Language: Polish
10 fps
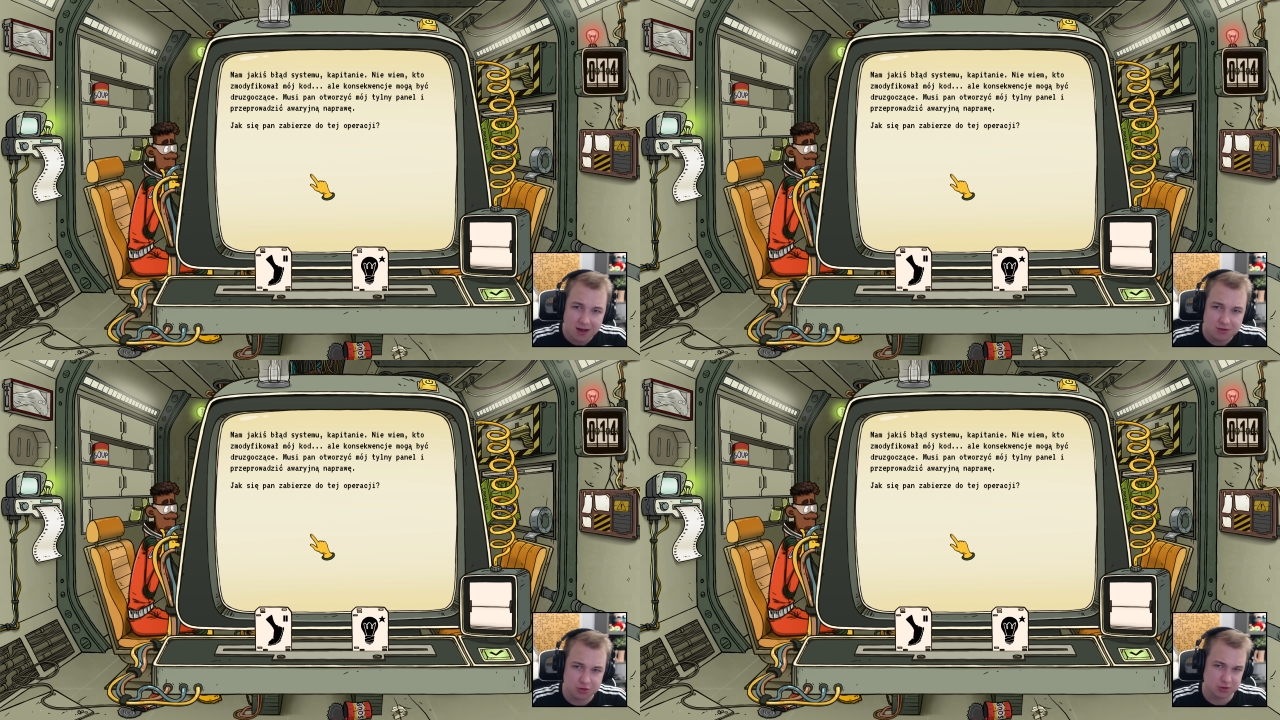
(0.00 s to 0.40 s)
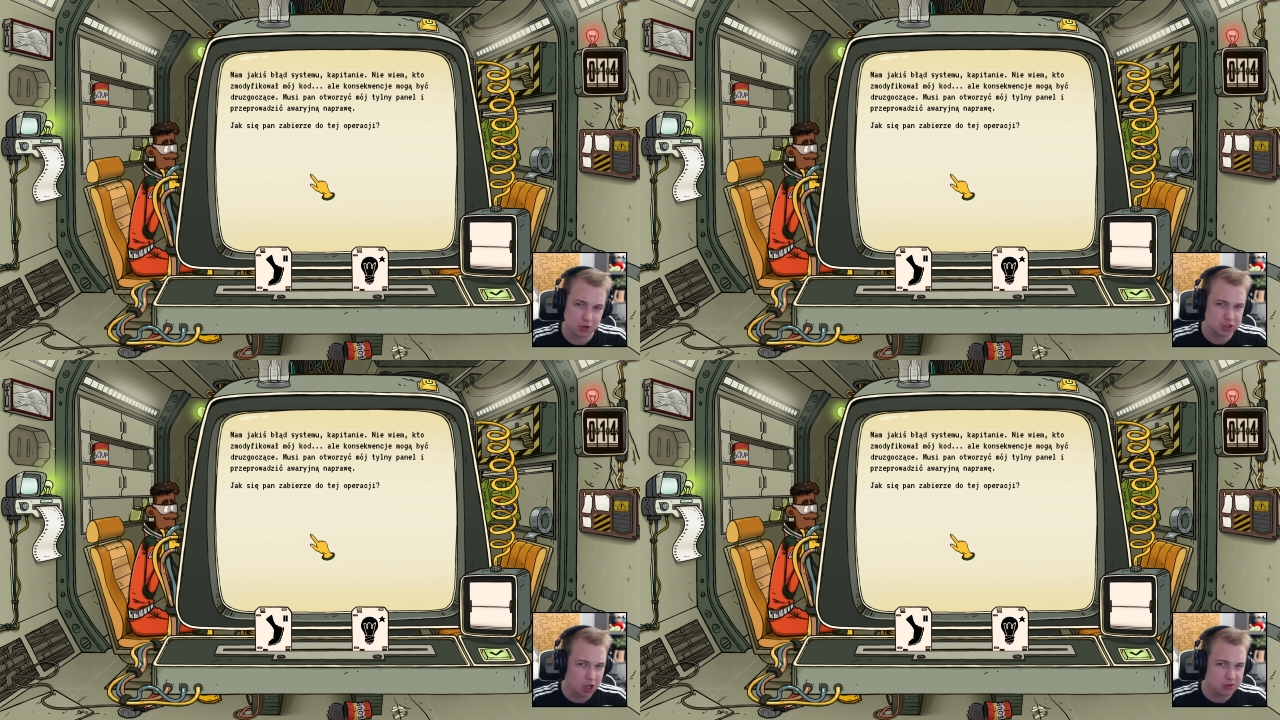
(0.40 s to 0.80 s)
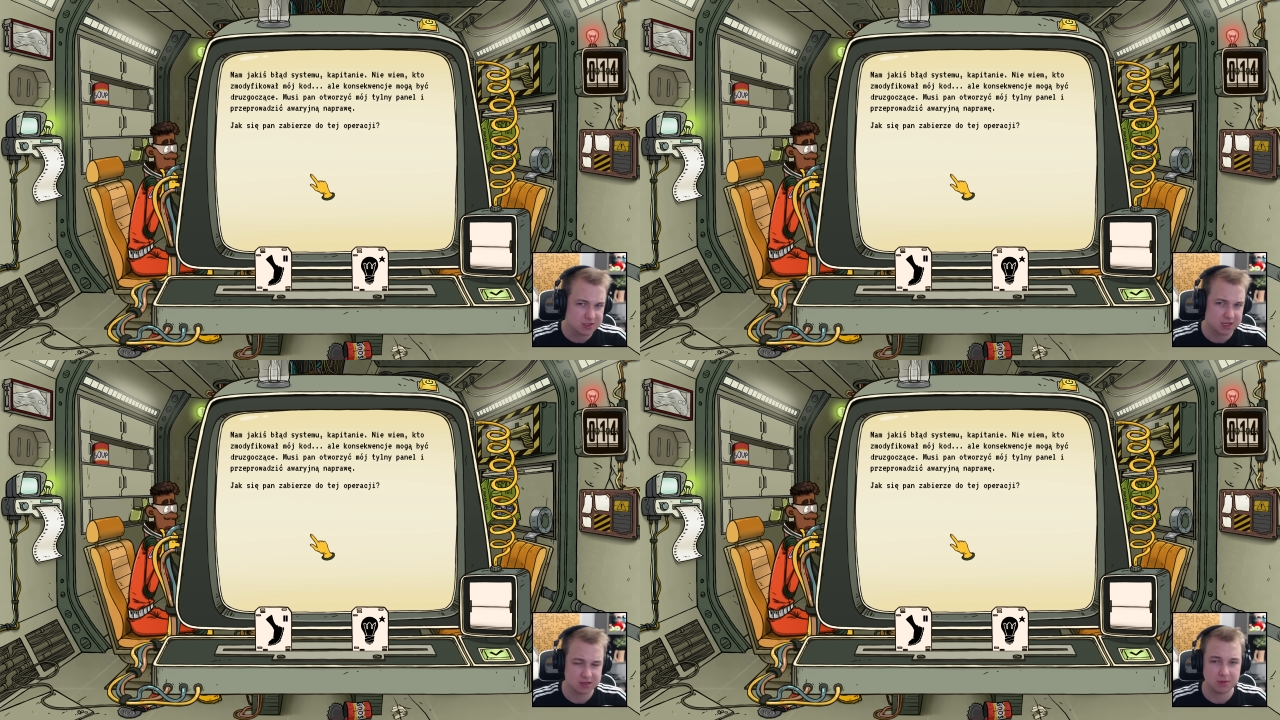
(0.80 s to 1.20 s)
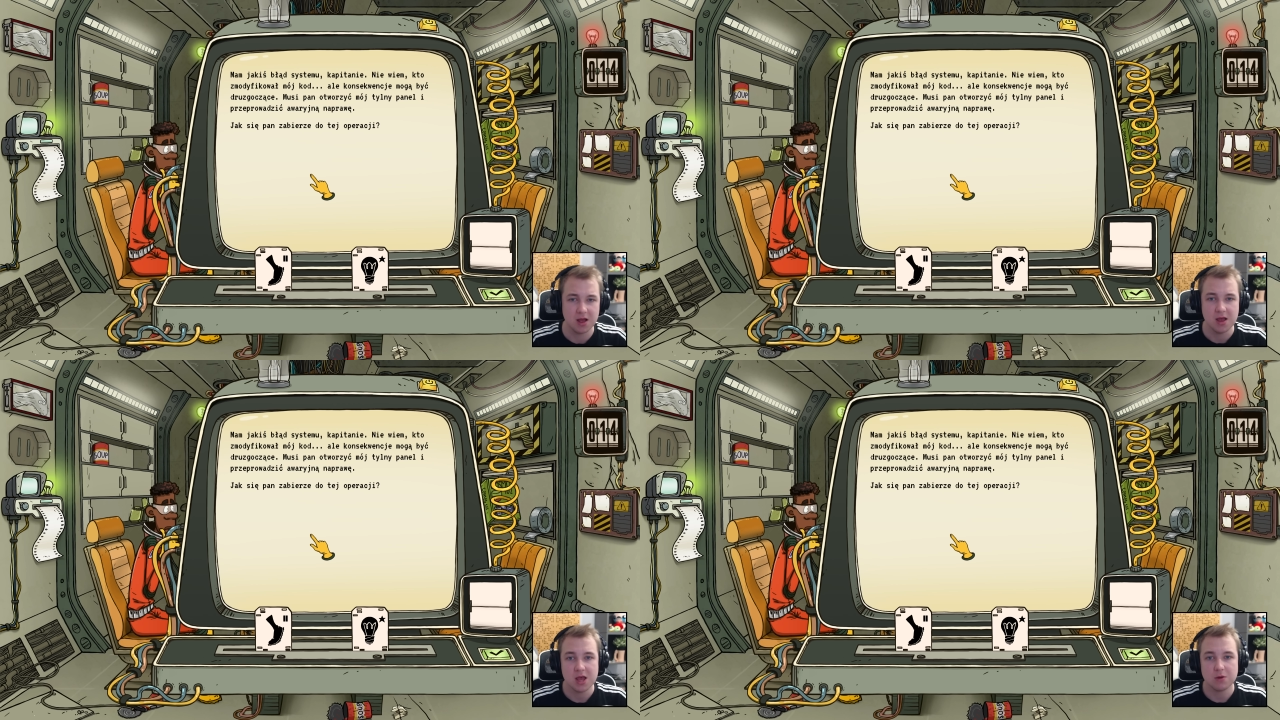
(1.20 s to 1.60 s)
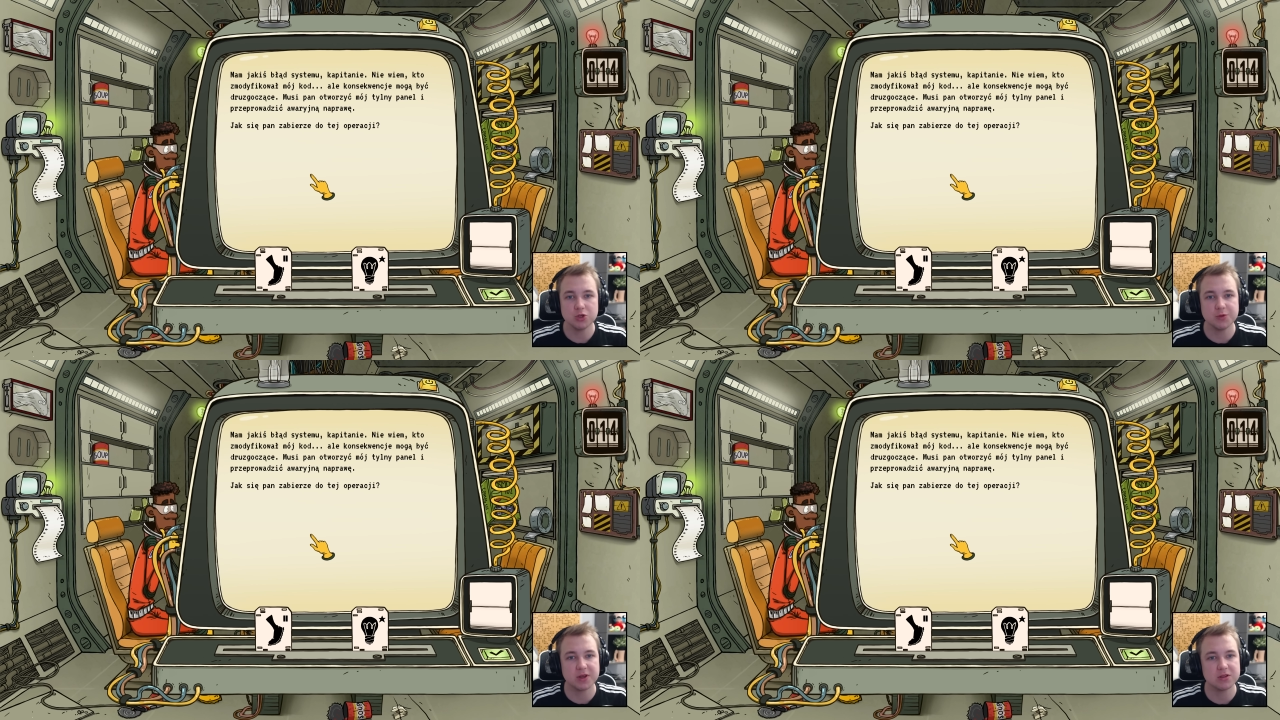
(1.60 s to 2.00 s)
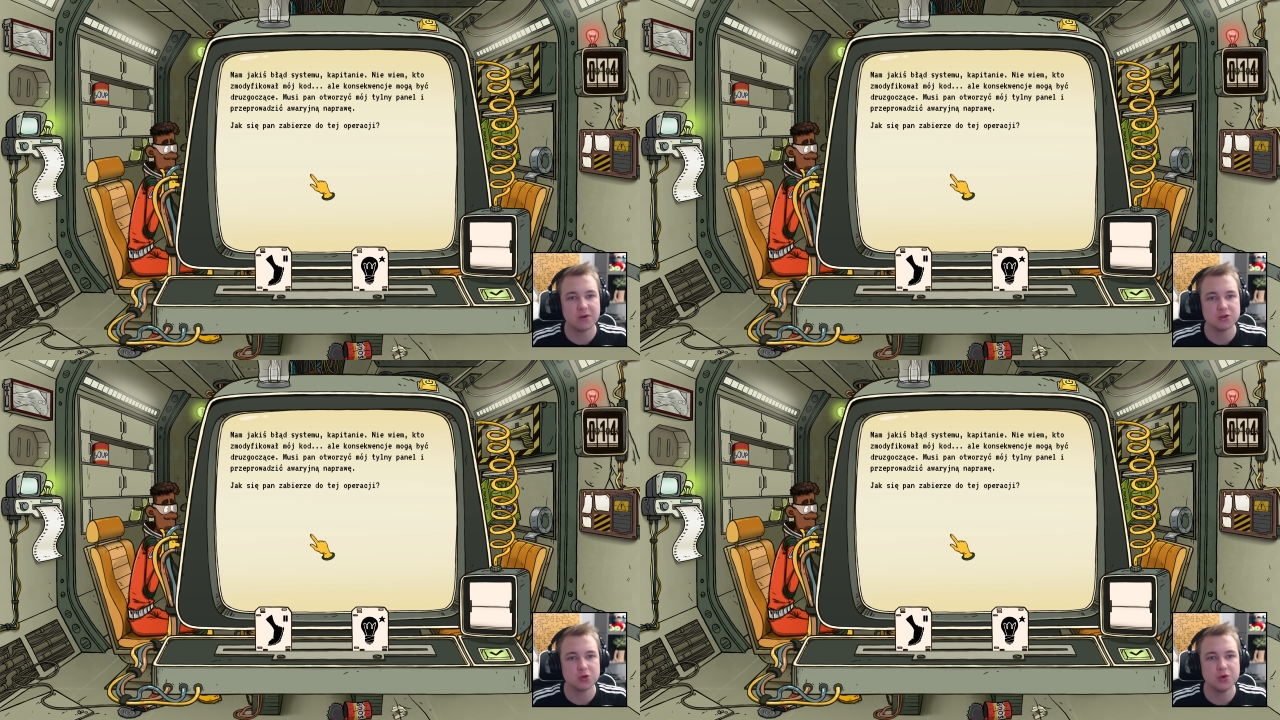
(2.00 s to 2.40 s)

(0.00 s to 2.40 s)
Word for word: Druzgocące chyba. Musi pan stworzyć